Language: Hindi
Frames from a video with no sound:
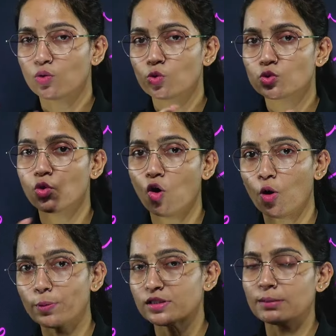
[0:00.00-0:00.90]
उसको
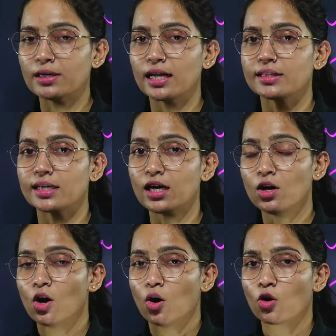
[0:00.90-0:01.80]
ऑप्शनल में डाल देगा
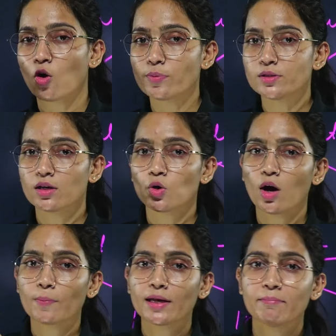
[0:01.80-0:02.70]
और ऑप्शनल को
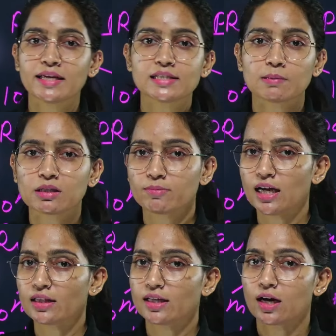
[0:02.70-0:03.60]
आपके मेन सब्जेक्ट में
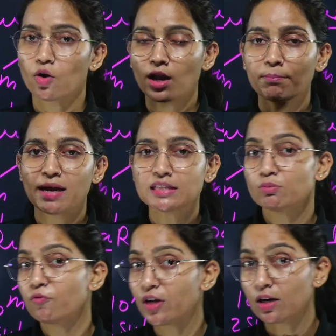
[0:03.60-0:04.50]
डाल देगा और आप मैथ्स
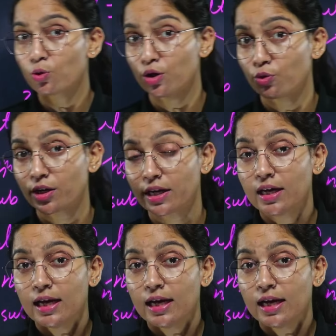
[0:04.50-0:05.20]
में फेल हो रहे होंगे